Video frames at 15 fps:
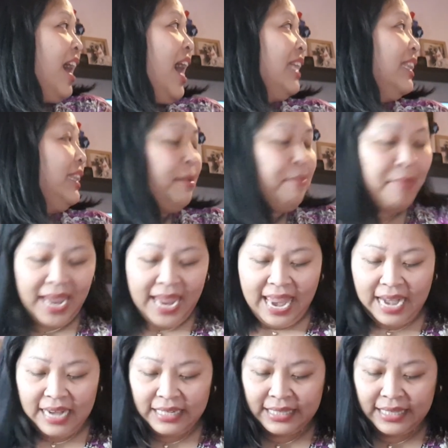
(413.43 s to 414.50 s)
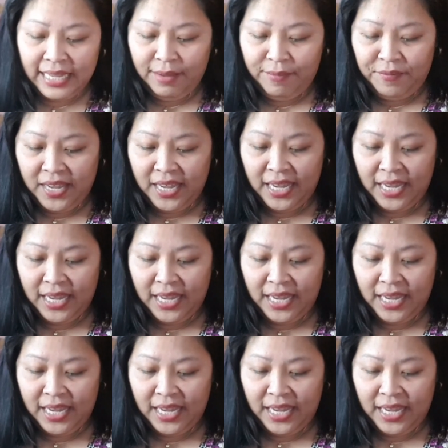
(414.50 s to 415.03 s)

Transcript: Ate Mel, TV.